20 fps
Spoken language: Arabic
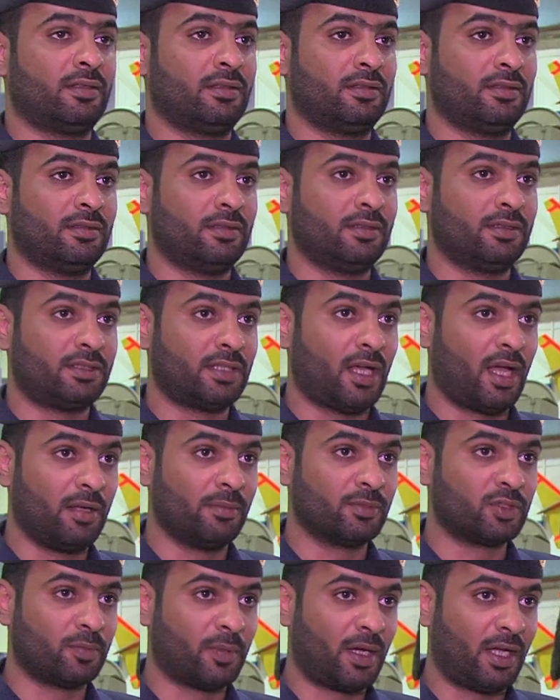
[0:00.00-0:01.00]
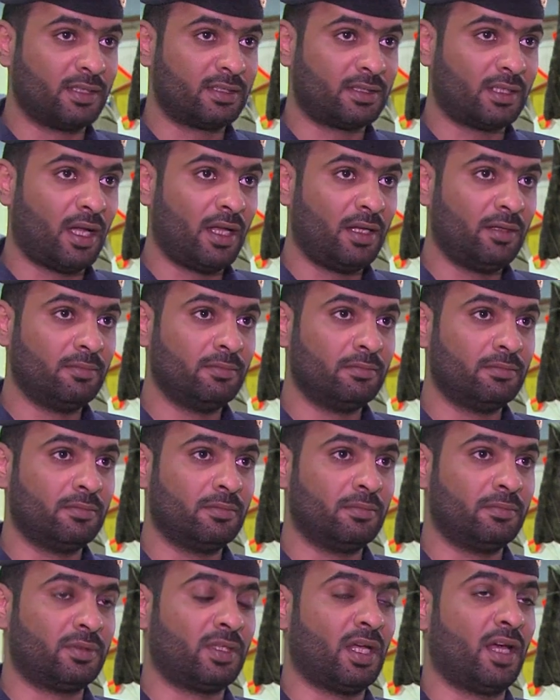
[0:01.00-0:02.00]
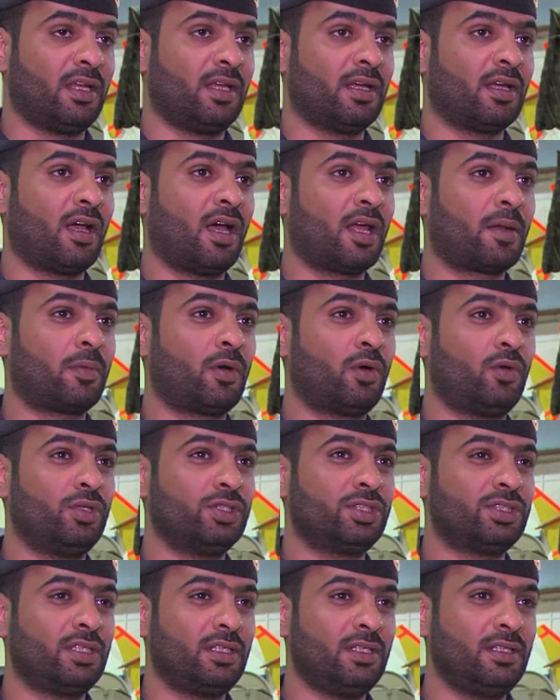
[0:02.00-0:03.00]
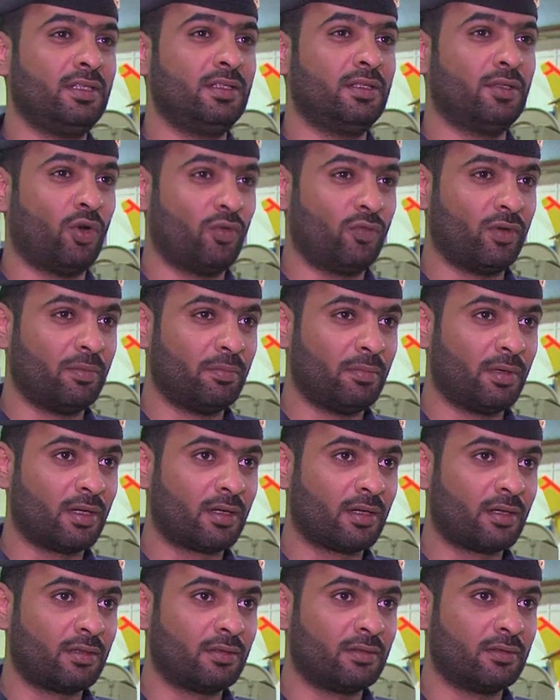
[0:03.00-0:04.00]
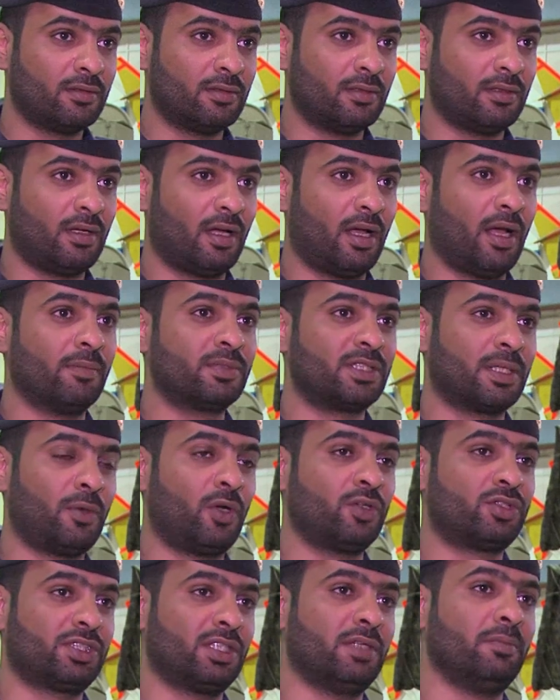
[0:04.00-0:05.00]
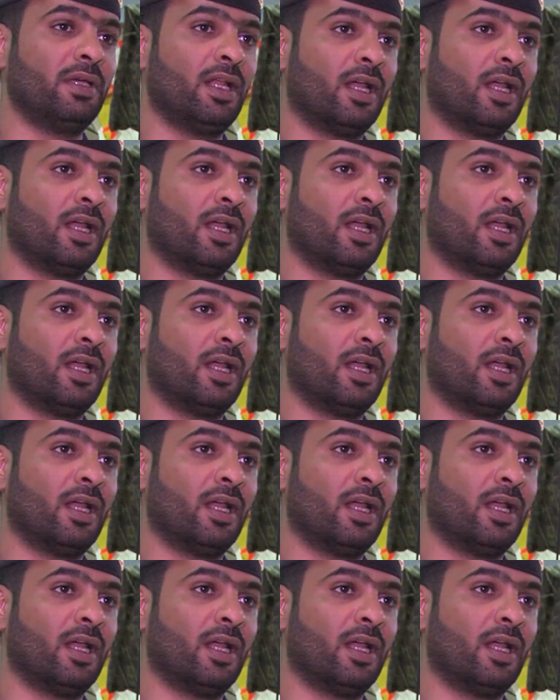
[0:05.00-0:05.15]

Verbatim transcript: آه، سالم صباح السالم تاريخ 24 نوفمبر عام 97